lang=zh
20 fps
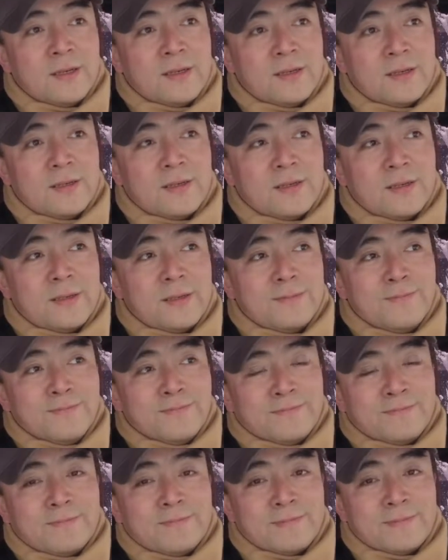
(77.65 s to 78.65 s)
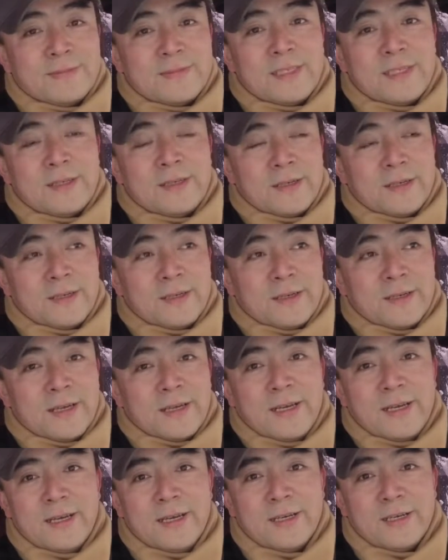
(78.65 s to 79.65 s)
呃，这个
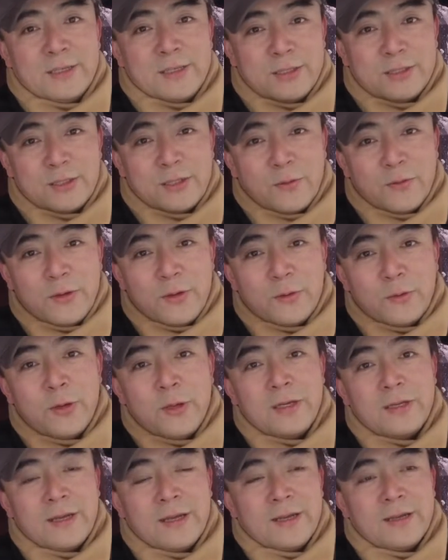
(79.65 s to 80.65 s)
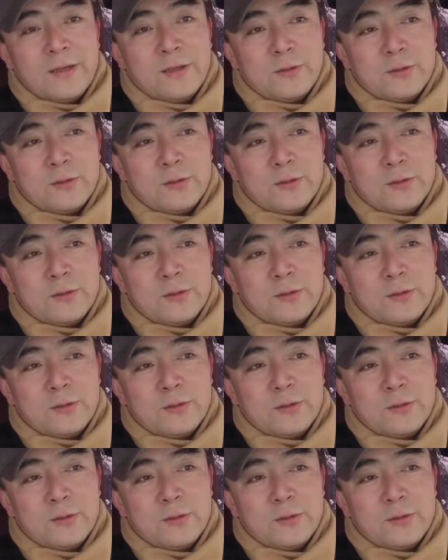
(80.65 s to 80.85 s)
稍微贵一点。